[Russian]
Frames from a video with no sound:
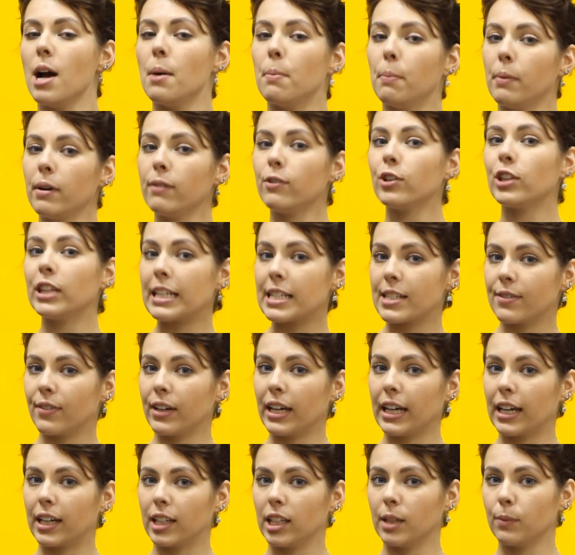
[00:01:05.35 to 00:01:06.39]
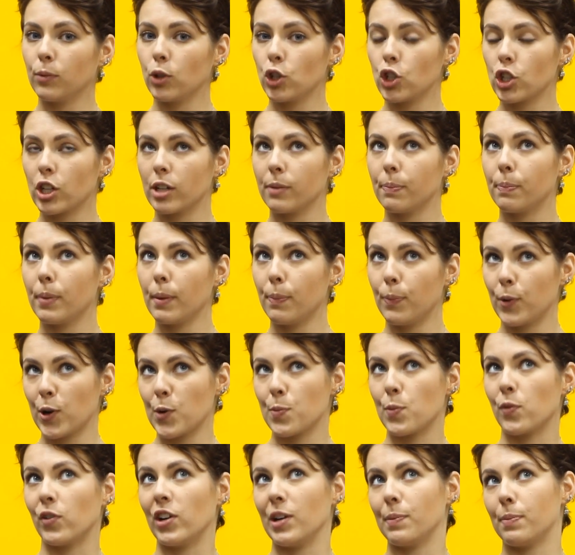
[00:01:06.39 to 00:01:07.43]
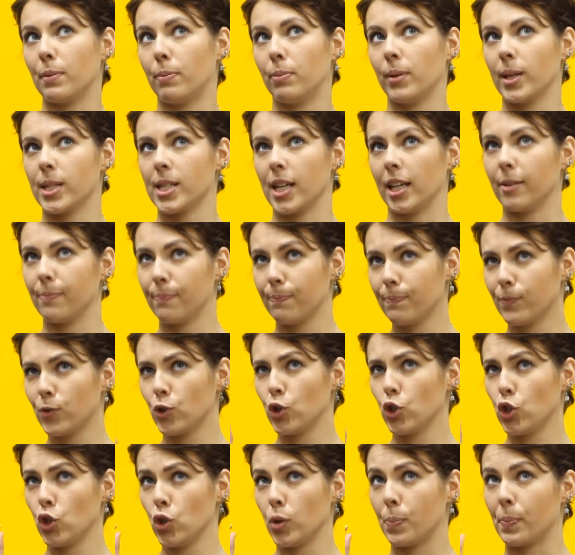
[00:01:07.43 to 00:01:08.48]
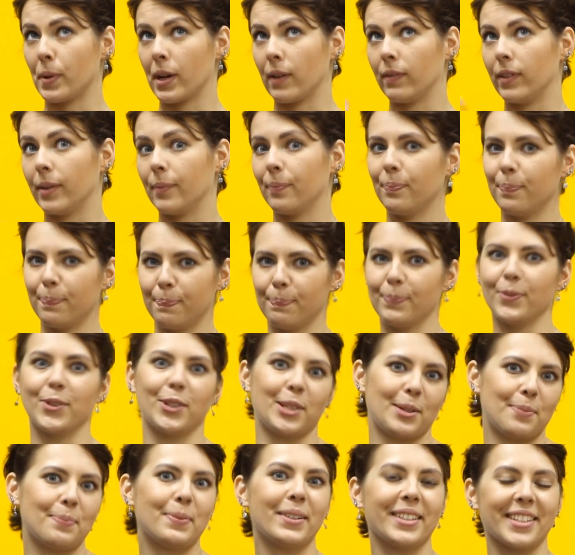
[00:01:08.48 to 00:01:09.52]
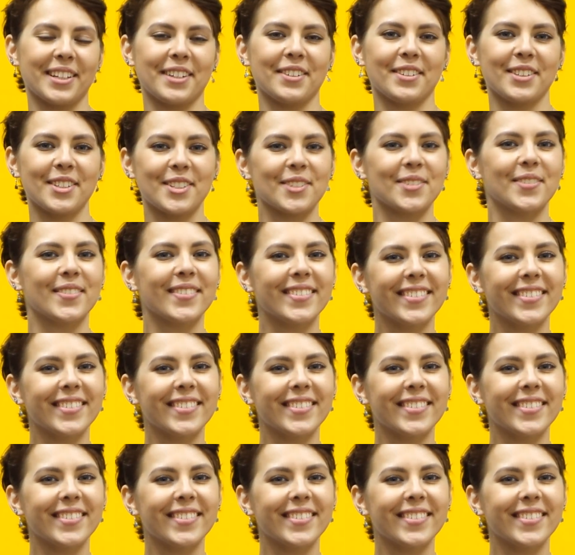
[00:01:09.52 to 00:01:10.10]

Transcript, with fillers: Мы вот на своих немножко попробовали поплясать. Чуть-чуть, правда, но нам понравилось.